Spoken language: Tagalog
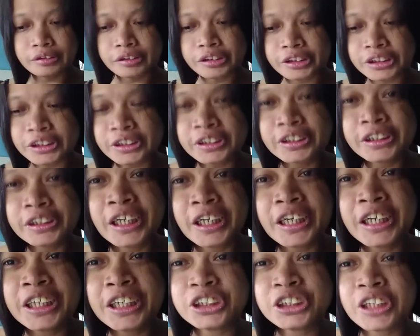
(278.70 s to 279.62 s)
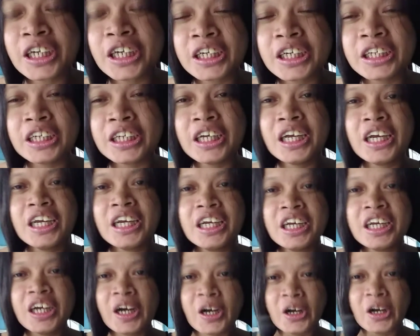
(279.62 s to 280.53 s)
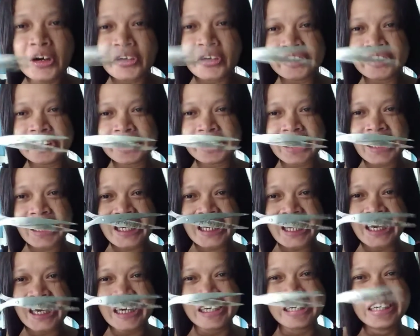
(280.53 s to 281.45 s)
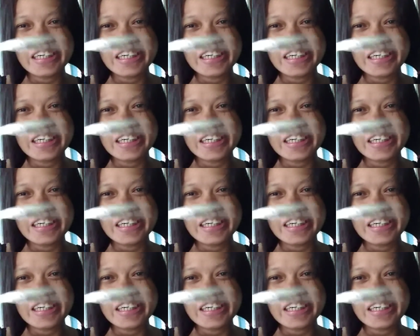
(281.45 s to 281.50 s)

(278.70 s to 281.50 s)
So, nana siya ay kunti.